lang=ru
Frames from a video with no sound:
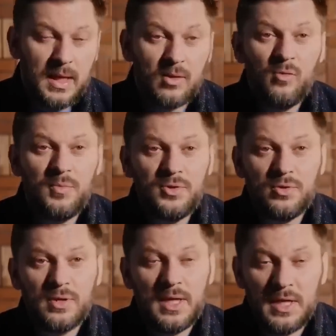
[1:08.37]
О ком
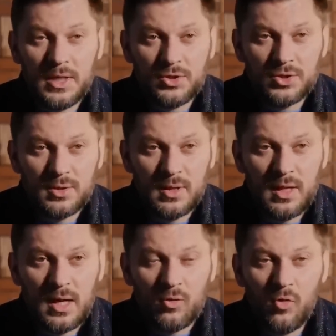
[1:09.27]
идет речь?
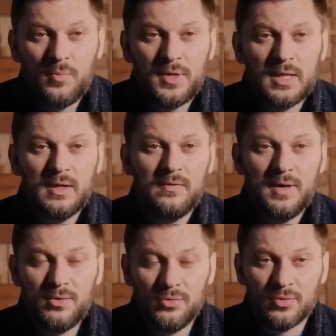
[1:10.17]
О ком я
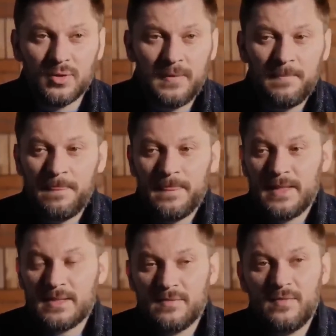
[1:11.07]
говорю,
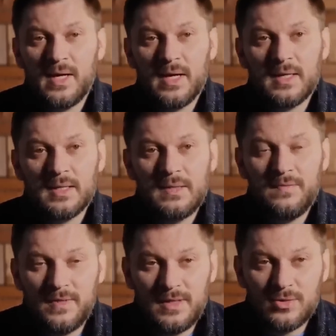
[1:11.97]
называя
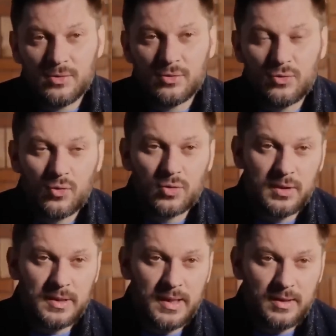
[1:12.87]
видео «Тур
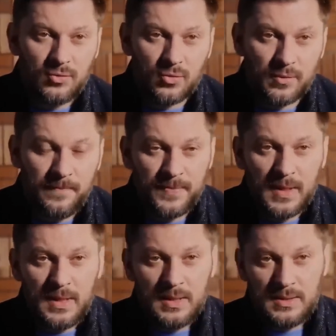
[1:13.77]
для дур»?
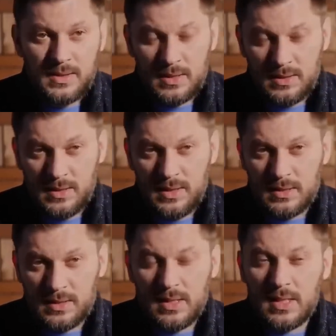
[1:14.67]
Здесь
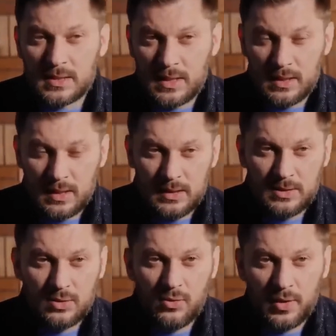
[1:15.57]
есть несколько
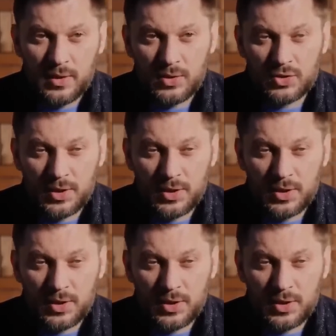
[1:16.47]
категорий